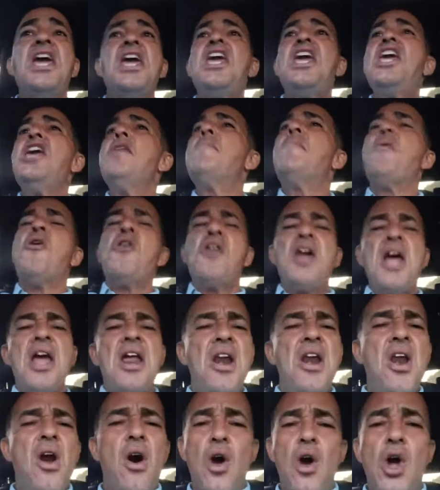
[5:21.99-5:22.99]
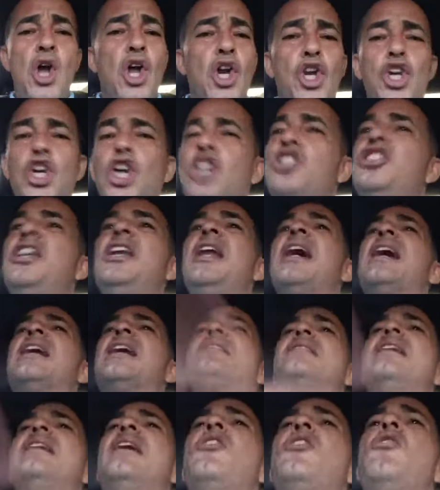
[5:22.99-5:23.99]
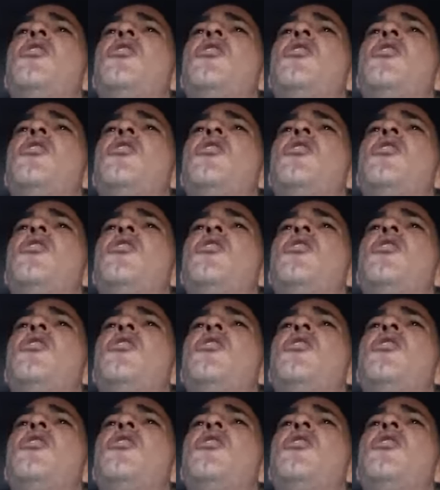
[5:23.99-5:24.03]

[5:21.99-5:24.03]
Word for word: y ponerlo, No tiene que ser en